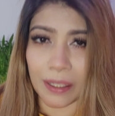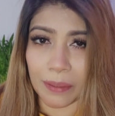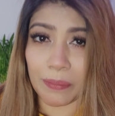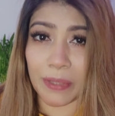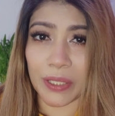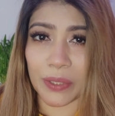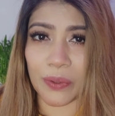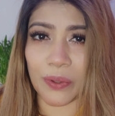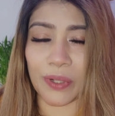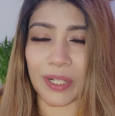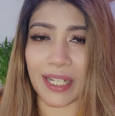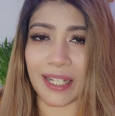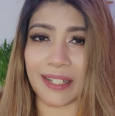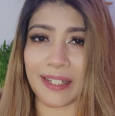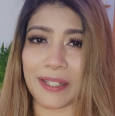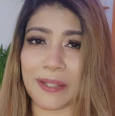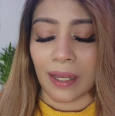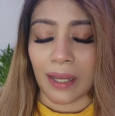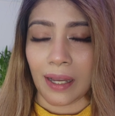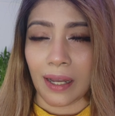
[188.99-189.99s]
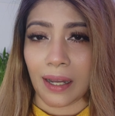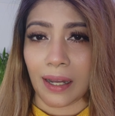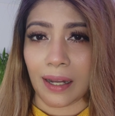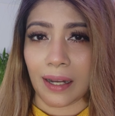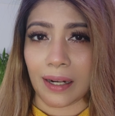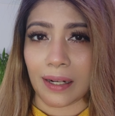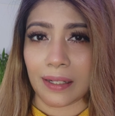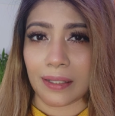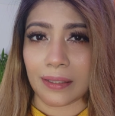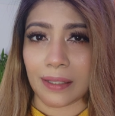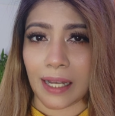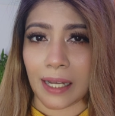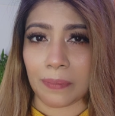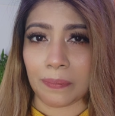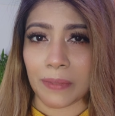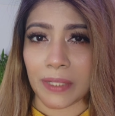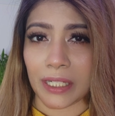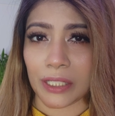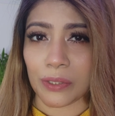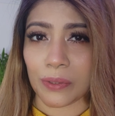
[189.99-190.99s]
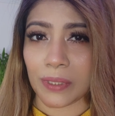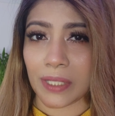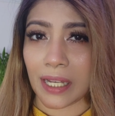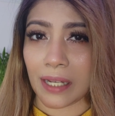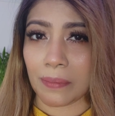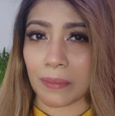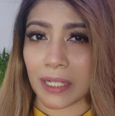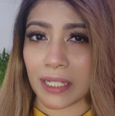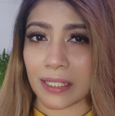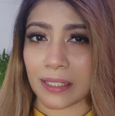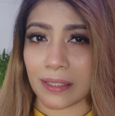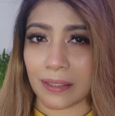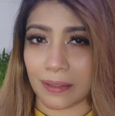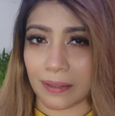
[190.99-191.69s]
বের করে আনে আর আপনারা যদি আমার